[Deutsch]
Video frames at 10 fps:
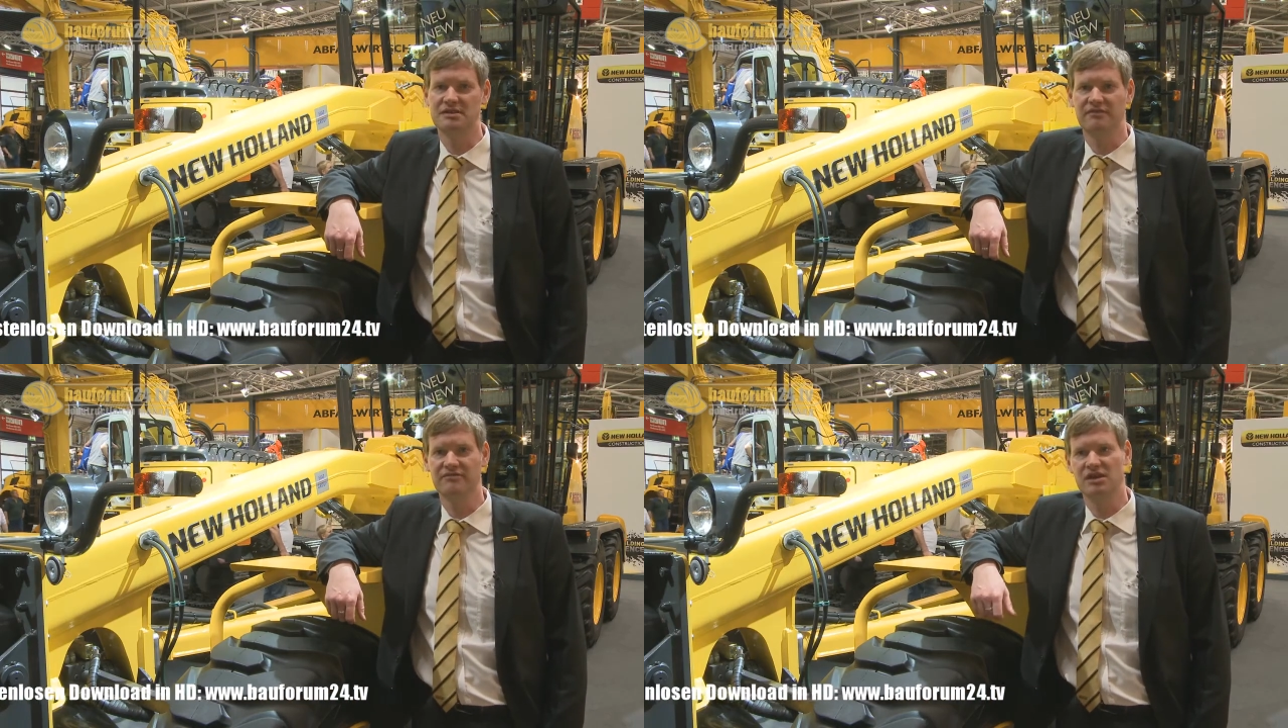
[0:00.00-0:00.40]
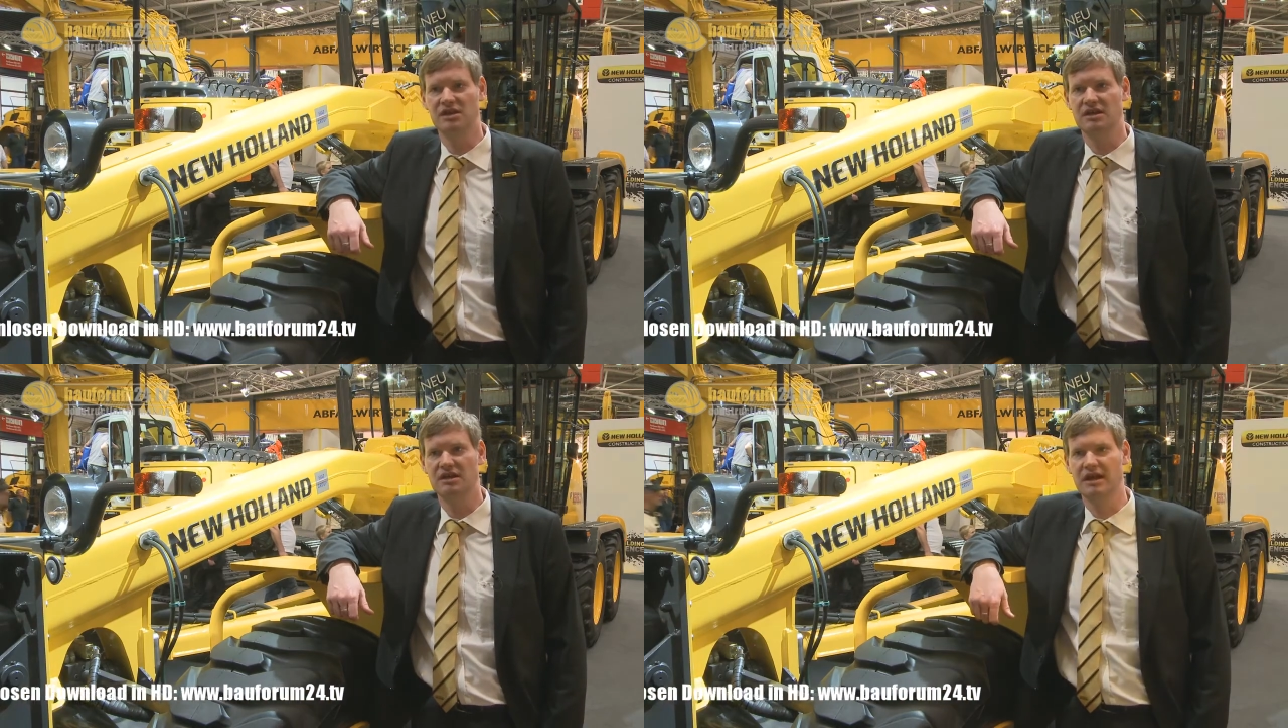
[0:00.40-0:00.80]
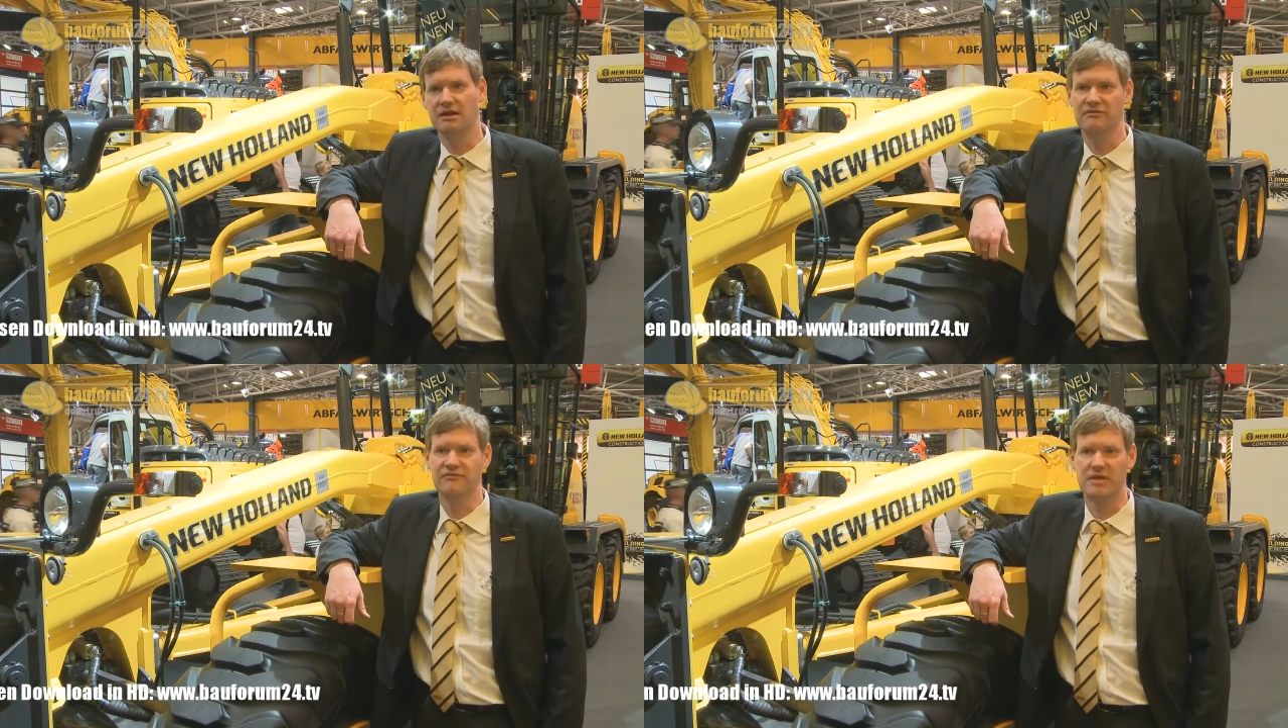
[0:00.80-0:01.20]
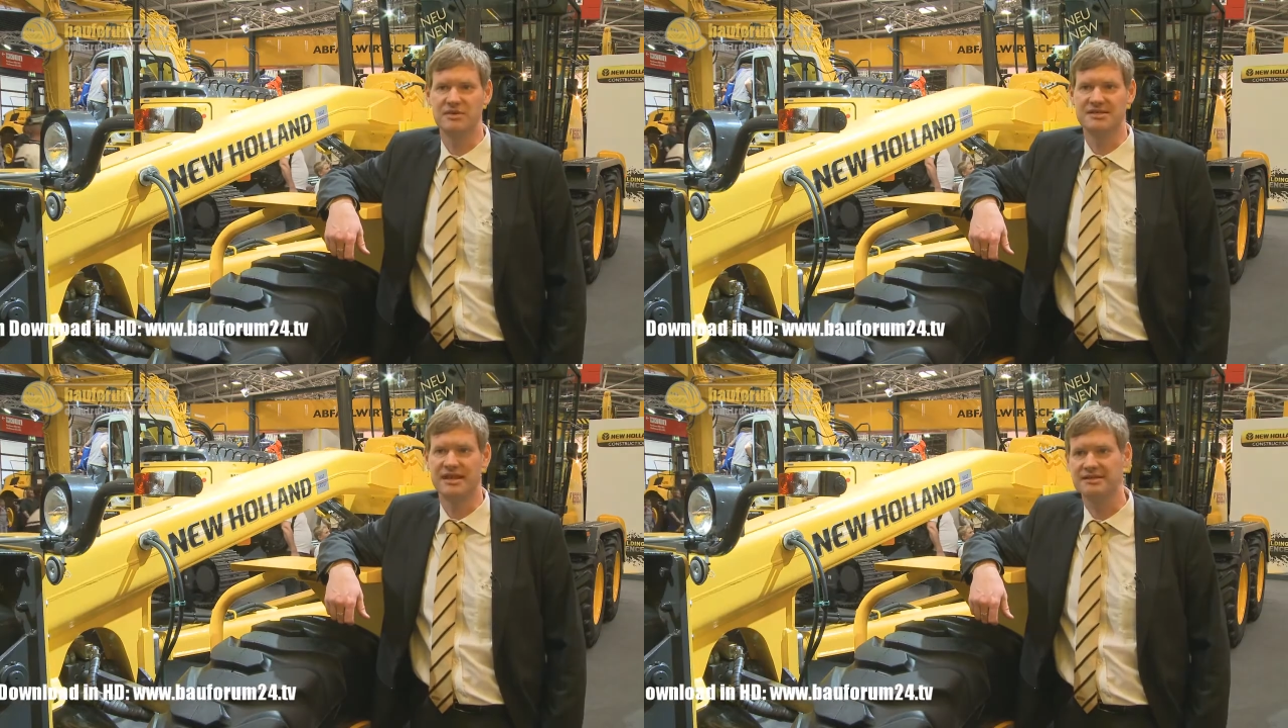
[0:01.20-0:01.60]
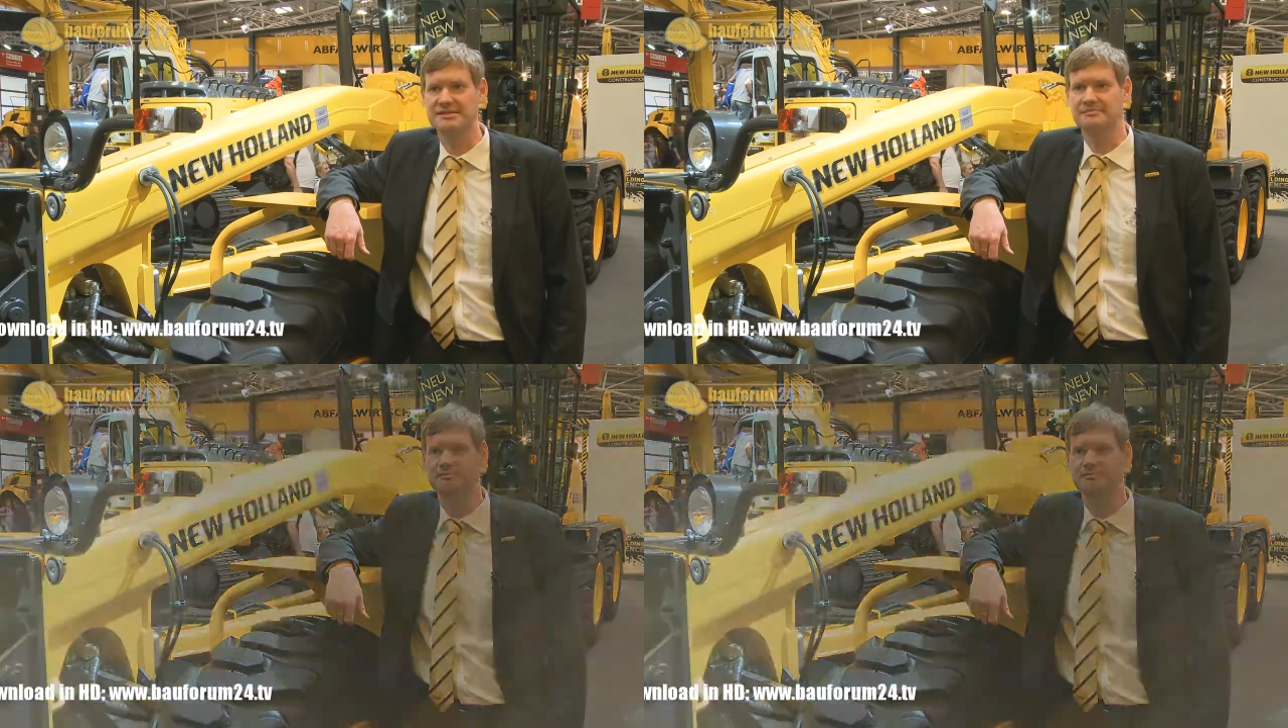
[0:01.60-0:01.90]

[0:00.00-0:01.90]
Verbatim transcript: kW in den Gängen 4 bis 6.